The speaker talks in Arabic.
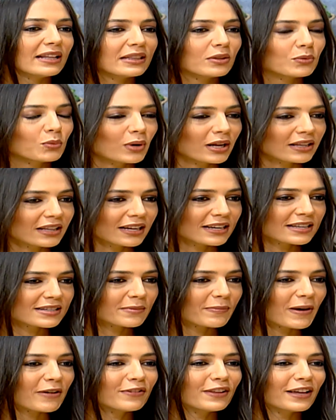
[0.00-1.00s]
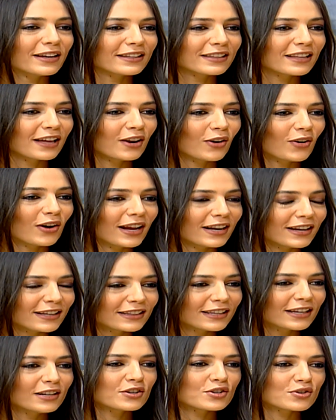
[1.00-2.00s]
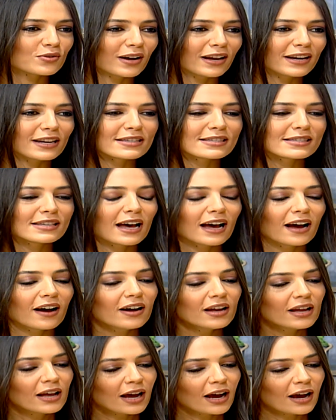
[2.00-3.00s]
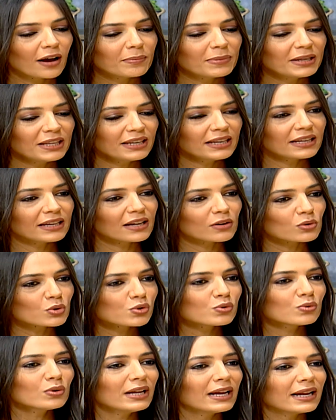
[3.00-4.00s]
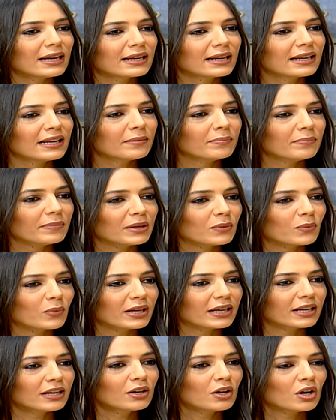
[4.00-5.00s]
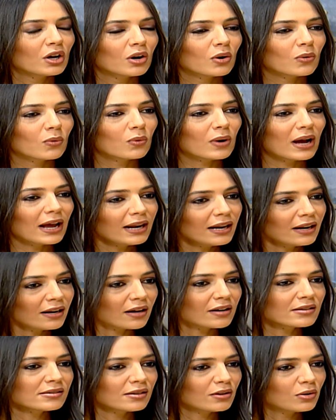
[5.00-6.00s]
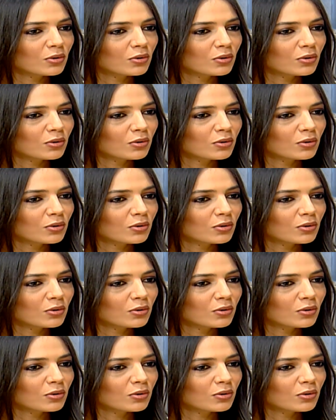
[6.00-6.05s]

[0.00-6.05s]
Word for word: وقتها لازم افضل نطلعه على الثلج وعلى السقعه خبرينا اصول هالكليب من وين وهل الاصل